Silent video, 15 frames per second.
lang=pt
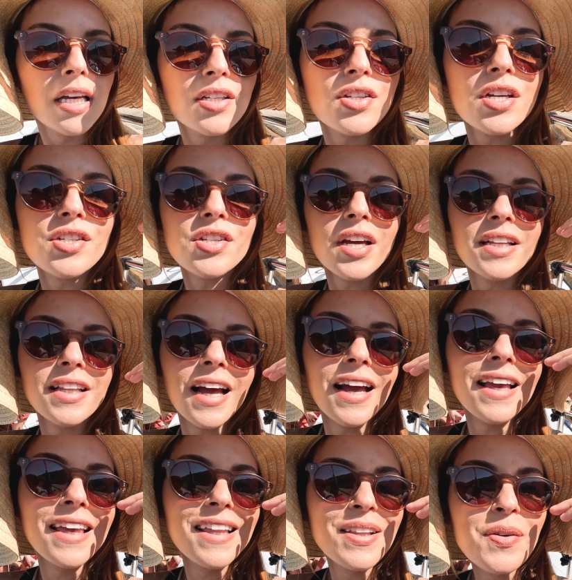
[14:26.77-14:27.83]
A gente já tá
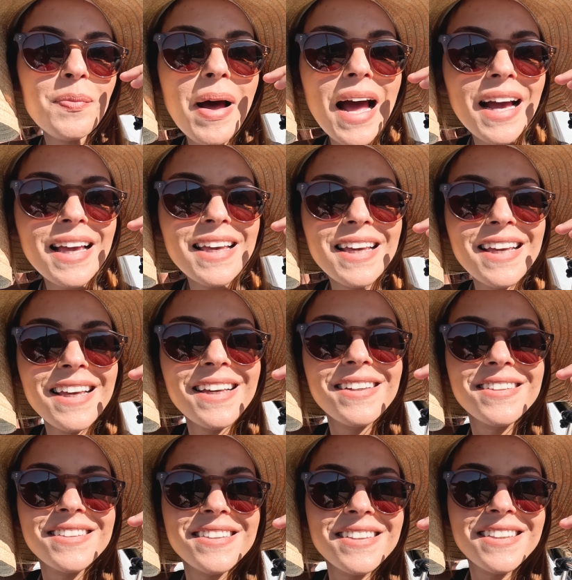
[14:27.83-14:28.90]
aqui no
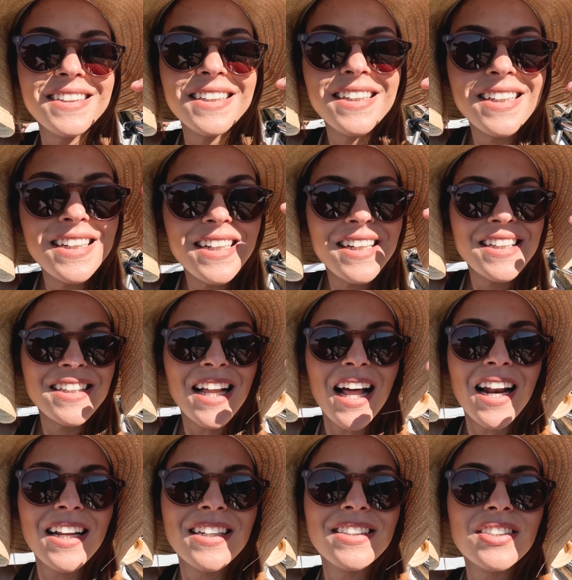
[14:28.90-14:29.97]
barquinho
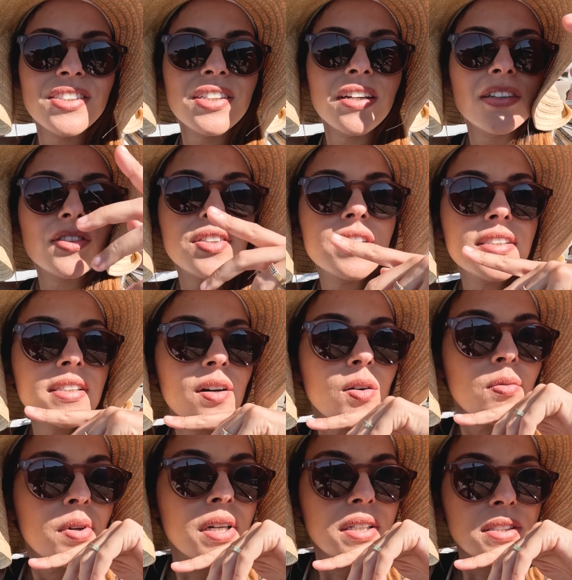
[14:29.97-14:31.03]
na lancha, acho que
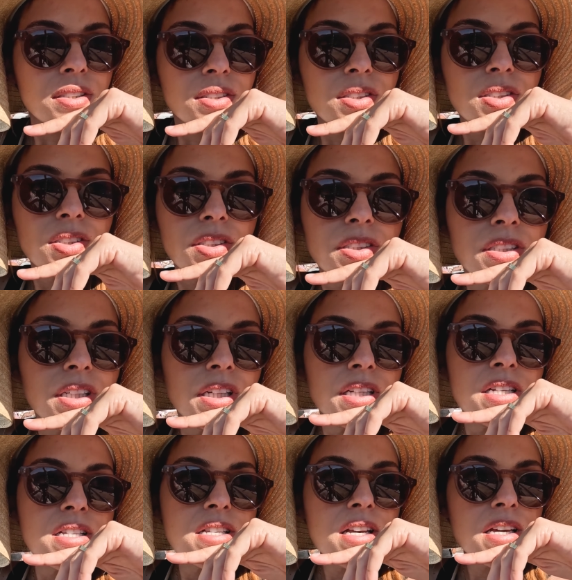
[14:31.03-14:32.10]
são
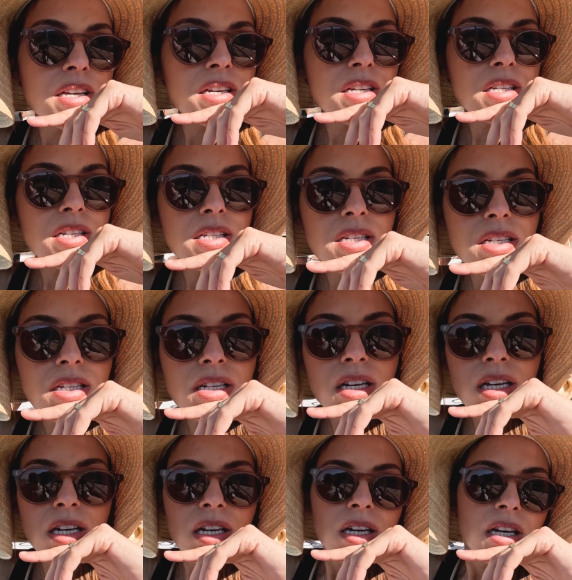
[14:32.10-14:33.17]
umas 6,
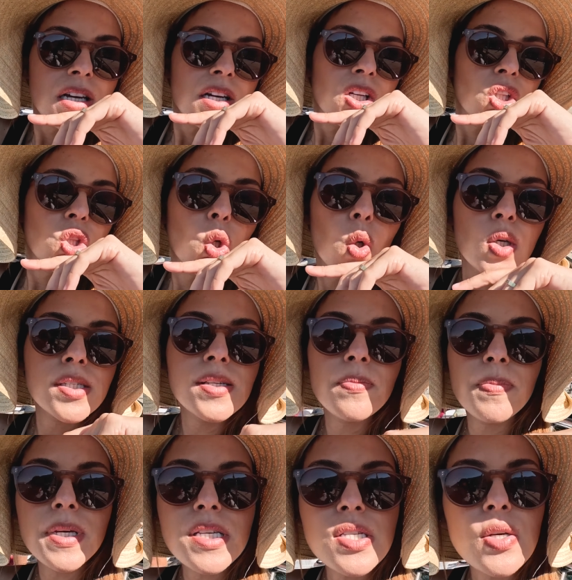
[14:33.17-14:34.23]
12
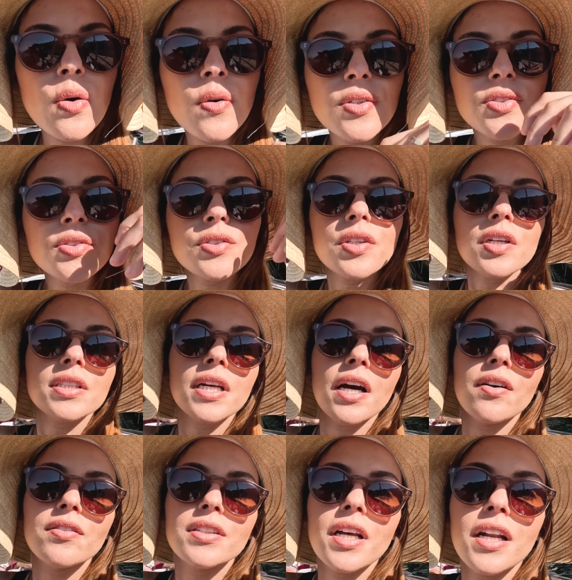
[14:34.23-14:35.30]
pessoas no
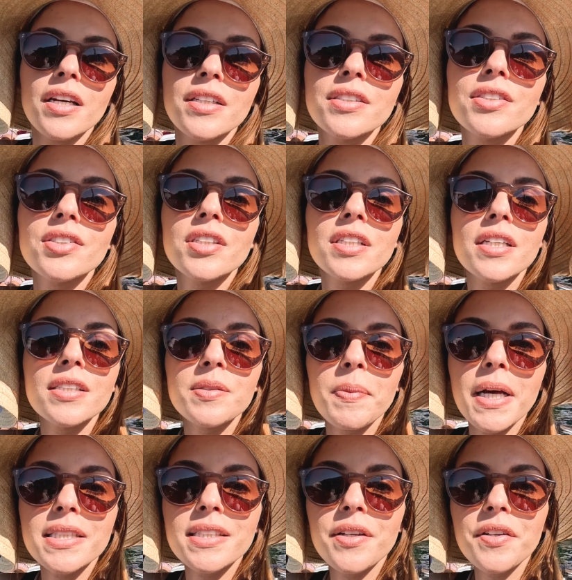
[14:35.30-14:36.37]
total na lancha, nesse
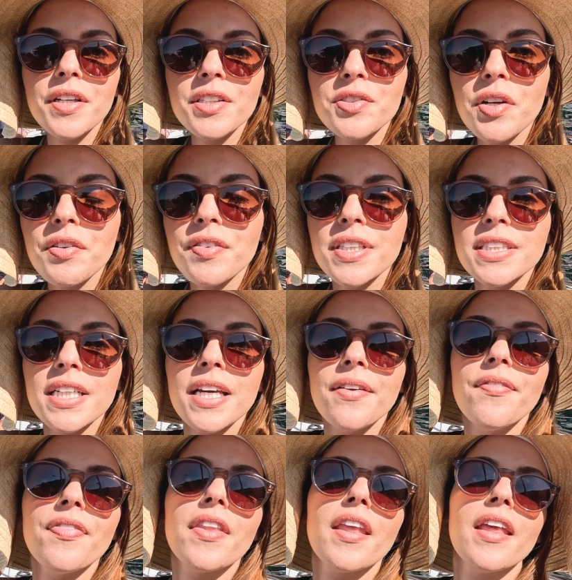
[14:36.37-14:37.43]
passeio que a gente vai fazer.